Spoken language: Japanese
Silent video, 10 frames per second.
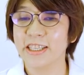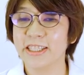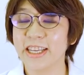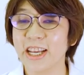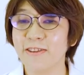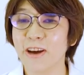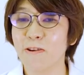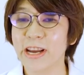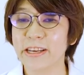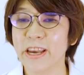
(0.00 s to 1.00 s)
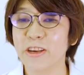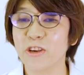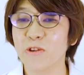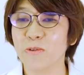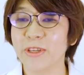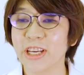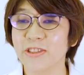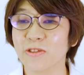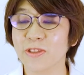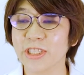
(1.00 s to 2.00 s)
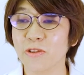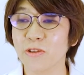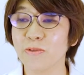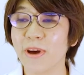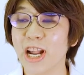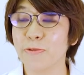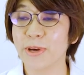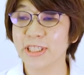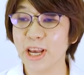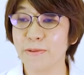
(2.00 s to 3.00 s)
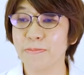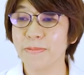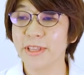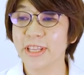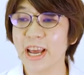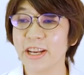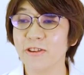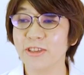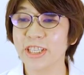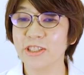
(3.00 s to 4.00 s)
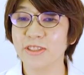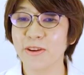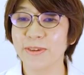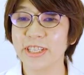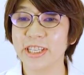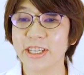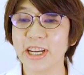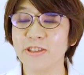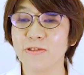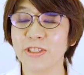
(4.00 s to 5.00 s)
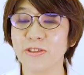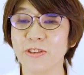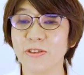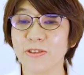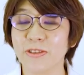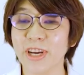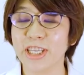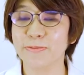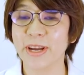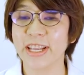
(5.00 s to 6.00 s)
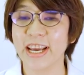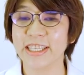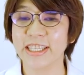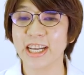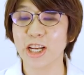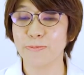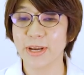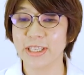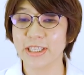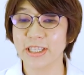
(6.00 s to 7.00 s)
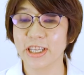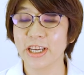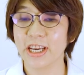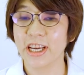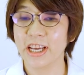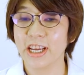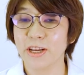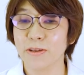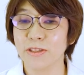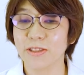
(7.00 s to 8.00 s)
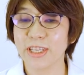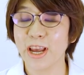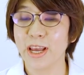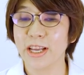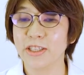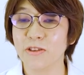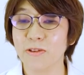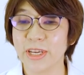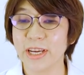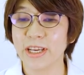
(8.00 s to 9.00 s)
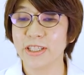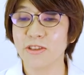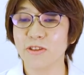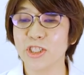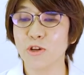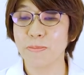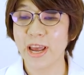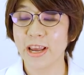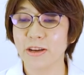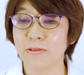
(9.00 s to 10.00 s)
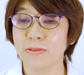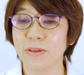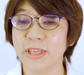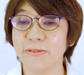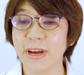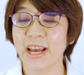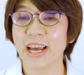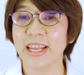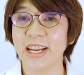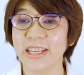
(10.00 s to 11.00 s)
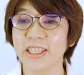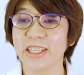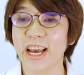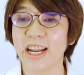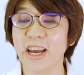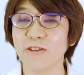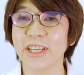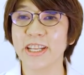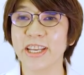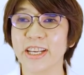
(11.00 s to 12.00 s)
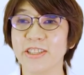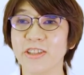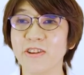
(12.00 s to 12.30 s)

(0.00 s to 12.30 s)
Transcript: 実際には白血球を増やす食事というのはありません。体力維持のためにしっかり食事をとることが一番大事になります。そして調理、食事の前、この時には必ず手洗いを徹底する